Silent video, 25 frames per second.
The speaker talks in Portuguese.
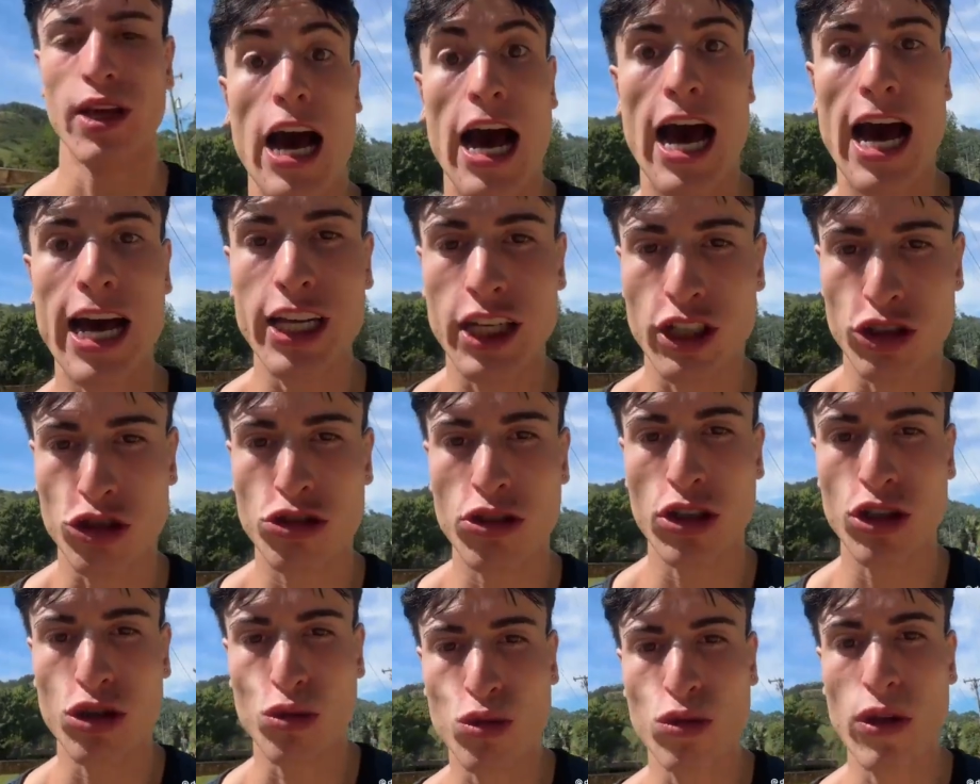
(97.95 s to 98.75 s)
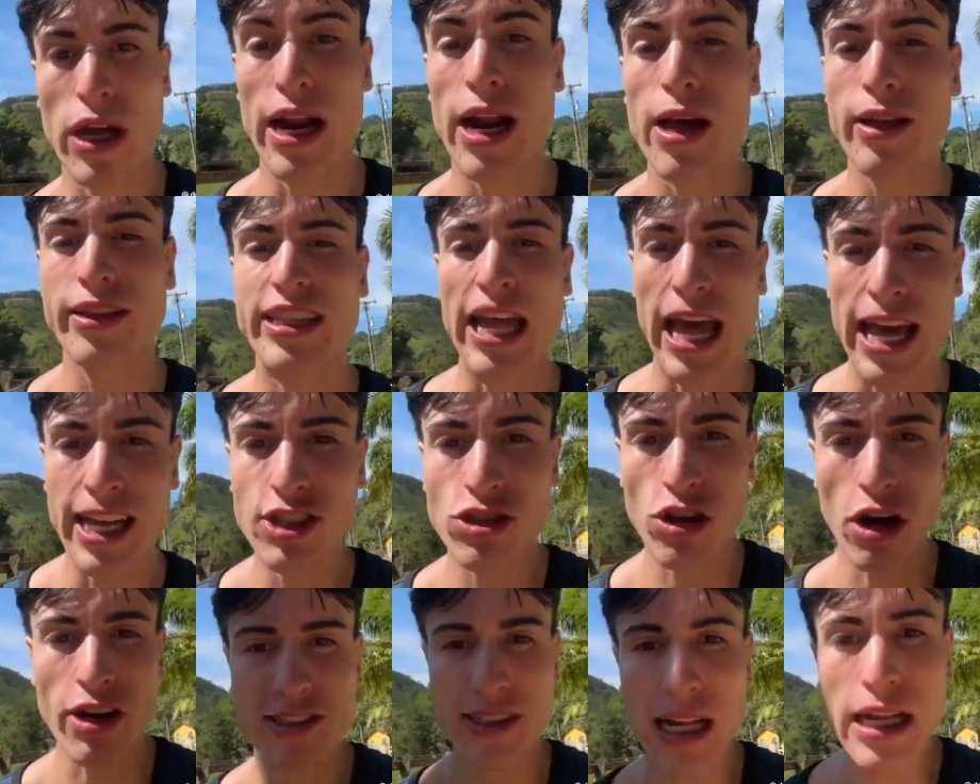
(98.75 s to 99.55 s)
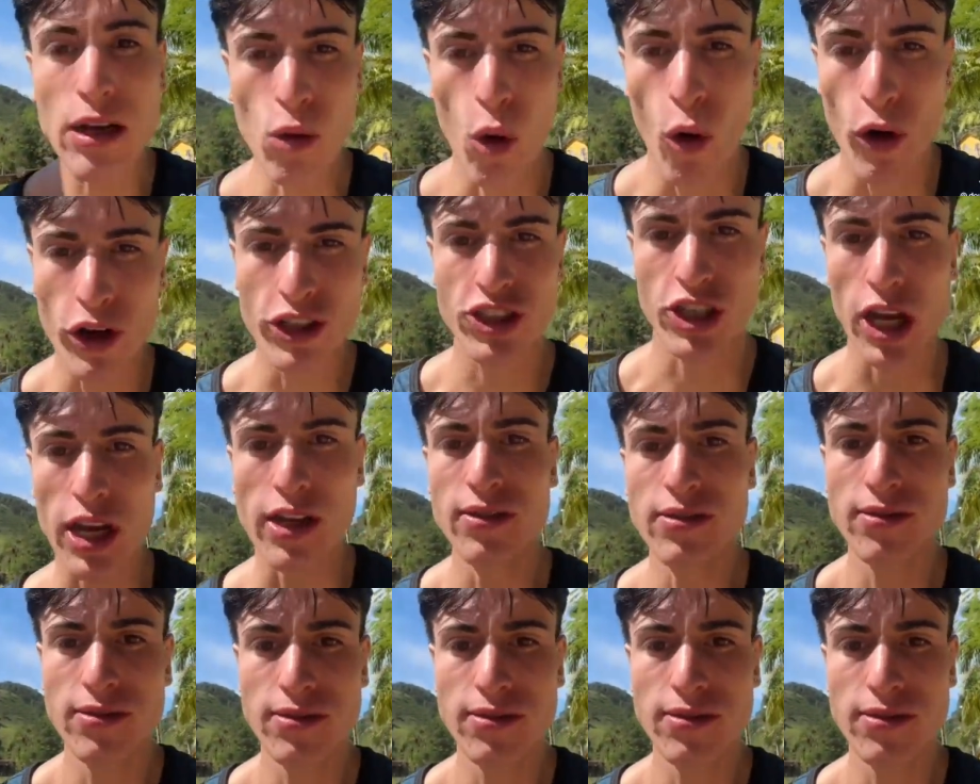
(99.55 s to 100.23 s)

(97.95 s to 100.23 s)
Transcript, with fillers: Ah, isso é tudo era 10 horas da noite, hein?